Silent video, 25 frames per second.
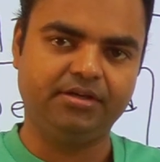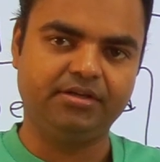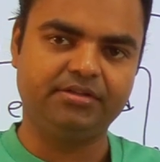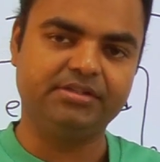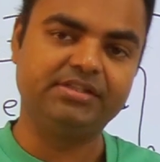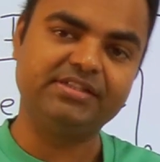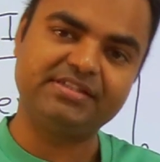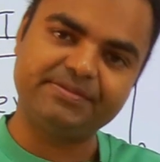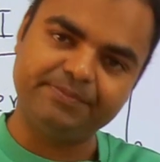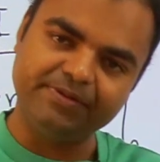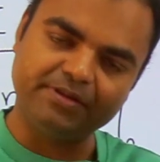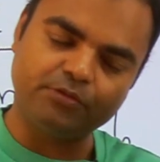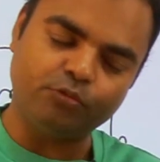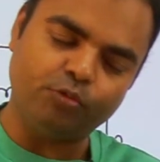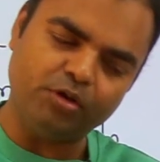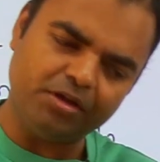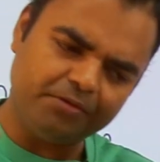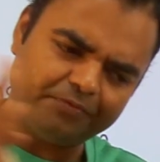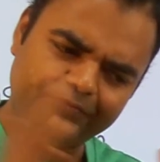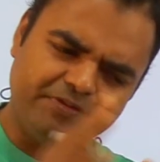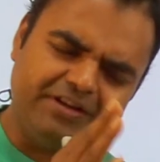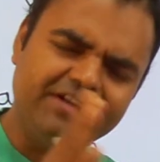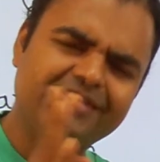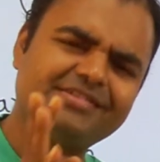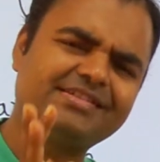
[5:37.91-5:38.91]
जिस भी कोई
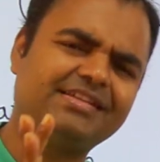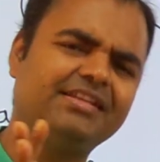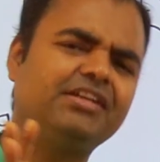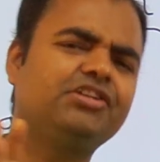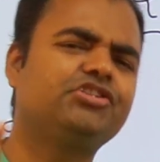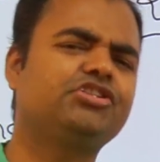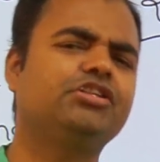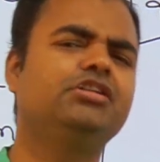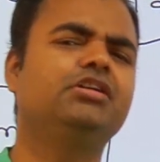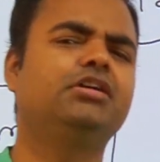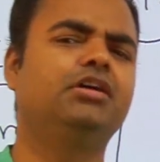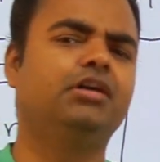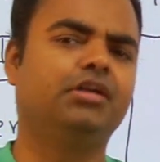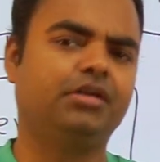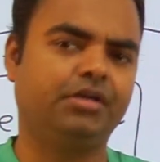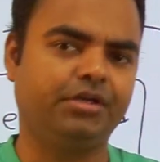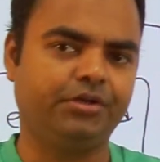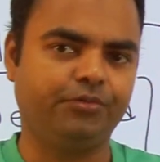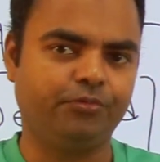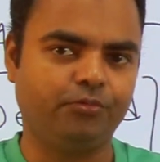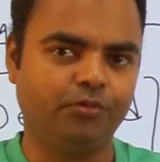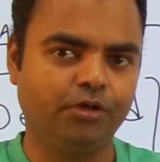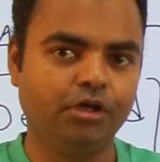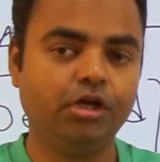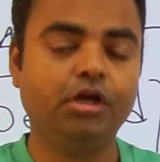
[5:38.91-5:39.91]
फील्ड सिलेक्शन कर रहे
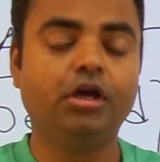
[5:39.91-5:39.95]
हो